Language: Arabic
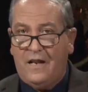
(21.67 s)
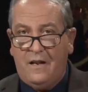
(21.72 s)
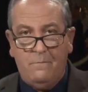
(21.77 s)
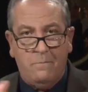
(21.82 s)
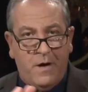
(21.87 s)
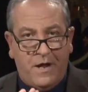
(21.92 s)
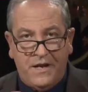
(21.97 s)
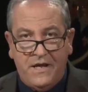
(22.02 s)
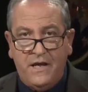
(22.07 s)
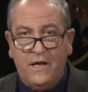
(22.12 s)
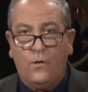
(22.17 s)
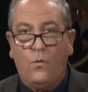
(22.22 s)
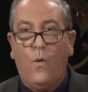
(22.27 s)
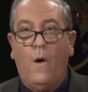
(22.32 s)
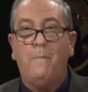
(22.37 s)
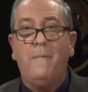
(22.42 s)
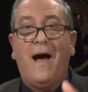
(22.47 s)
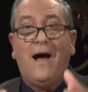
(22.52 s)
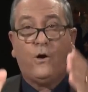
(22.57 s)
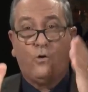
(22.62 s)
المرير
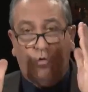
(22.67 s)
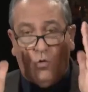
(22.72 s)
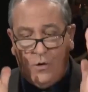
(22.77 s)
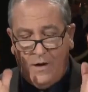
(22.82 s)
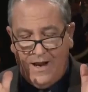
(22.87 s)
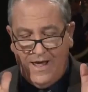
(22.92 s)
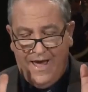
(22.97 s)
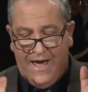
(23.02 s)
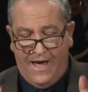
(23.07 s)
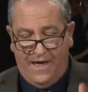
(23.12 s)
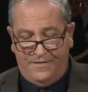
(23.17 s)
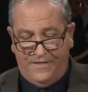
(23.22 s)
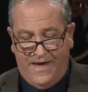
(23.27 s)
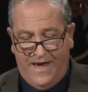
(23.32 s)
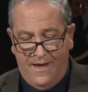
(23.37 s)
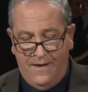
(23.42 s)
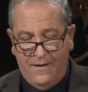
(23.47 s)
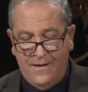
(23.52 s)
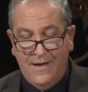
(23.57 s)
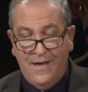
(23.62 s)
ومع كل
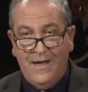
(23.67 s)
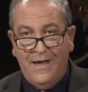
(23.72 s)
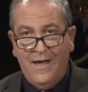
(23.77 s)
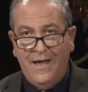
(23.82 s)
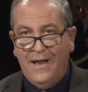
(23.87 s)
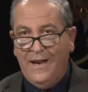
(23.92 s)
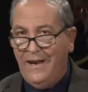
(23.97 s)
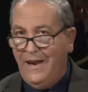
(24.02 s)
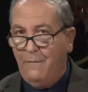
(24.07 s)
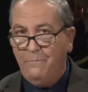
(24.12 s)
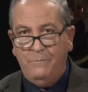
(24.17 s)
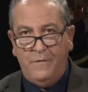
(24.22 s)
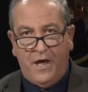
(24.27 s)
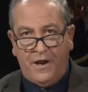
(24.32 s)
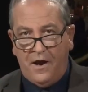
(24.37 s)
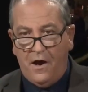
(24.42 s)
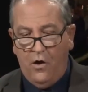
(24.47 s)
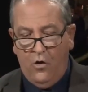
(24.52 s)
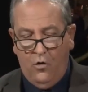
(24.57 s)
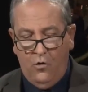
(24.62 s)
هذا لم
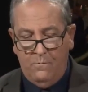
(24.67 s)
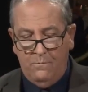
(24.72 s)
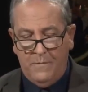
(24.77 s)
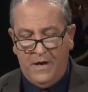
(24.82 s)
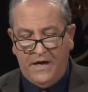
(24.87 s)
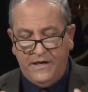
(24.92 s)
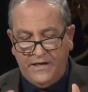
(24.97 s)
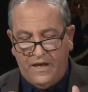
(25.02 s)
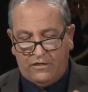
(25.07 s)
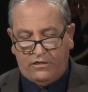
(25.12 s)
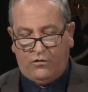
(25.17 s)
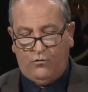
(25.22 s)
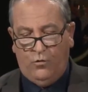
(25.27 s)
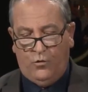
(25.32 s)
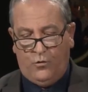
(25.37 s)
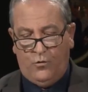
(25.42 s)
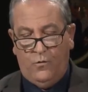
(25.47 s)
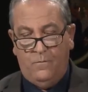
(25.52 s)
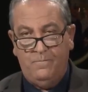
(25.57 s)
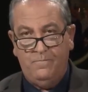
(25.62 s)
نراهم
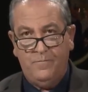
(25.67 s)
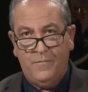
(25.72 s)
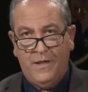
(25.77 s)
يثوروا